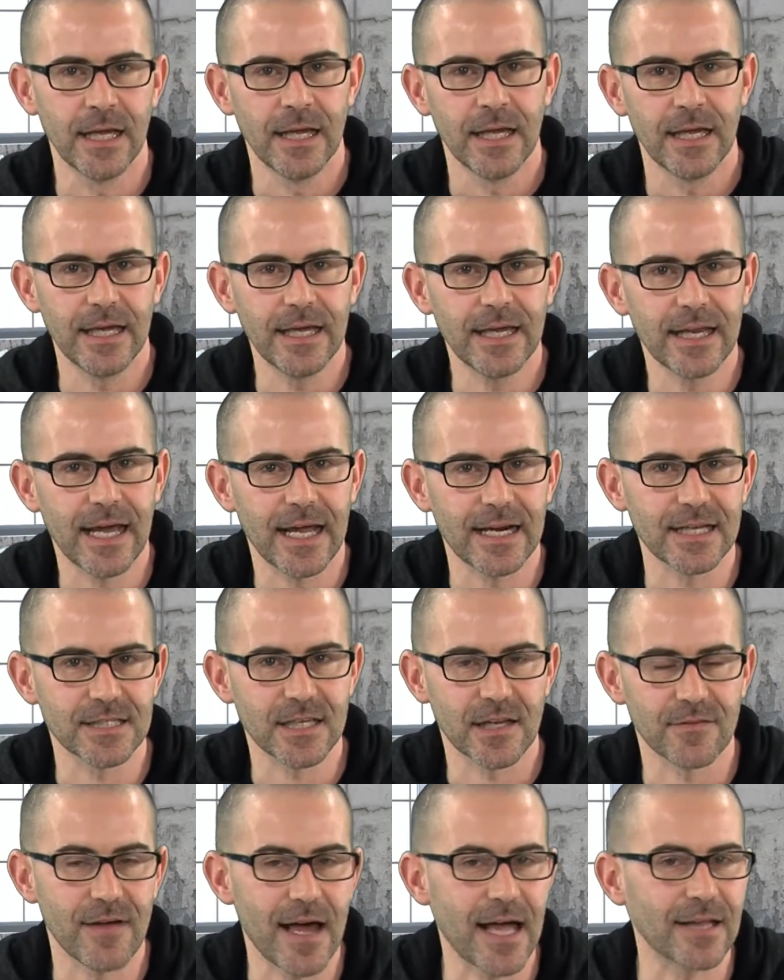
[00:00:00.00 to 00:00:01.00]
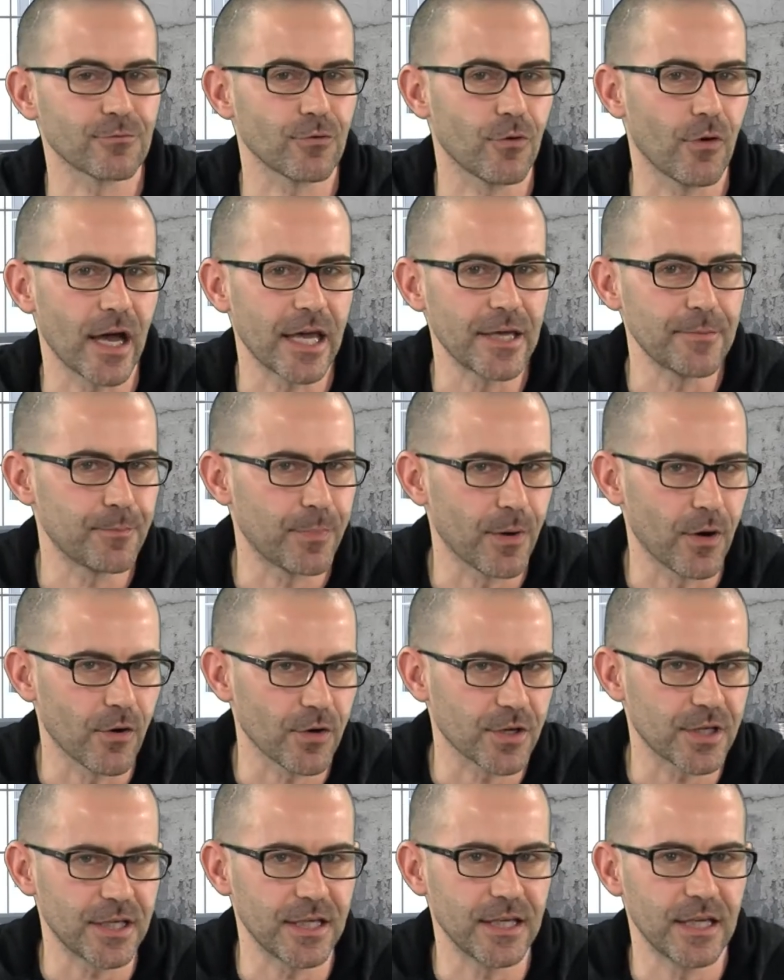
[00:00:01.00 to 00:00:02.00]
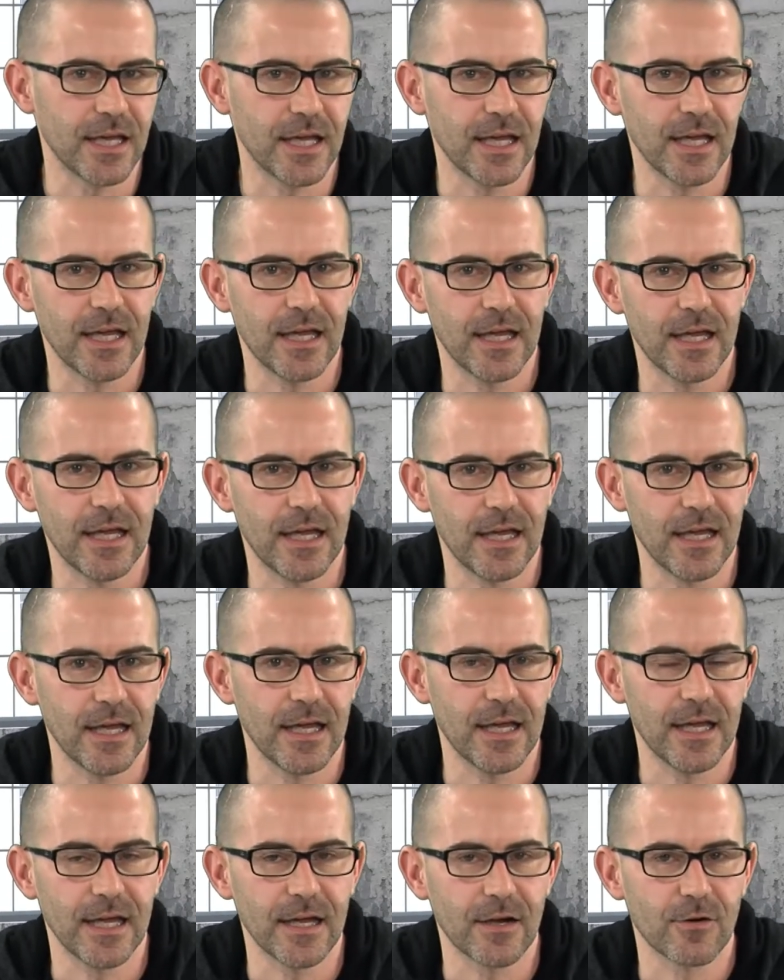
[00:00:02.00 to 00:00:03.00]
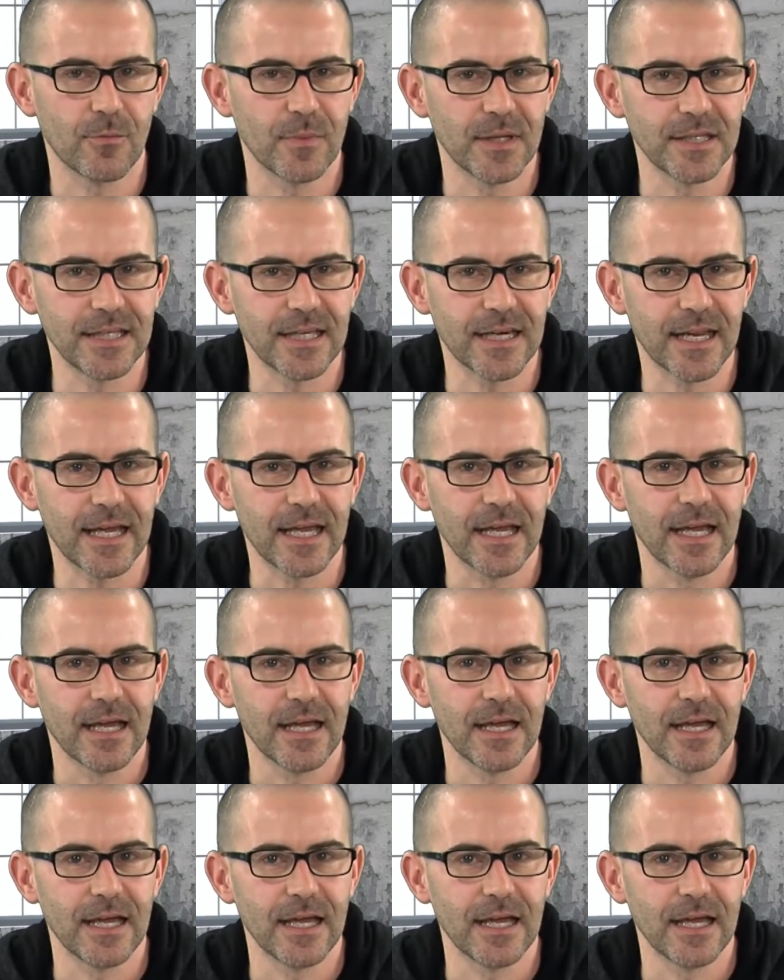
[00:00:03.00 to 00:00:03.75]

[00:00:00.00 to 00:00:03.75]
era riservato ai pochi, eh, come dire,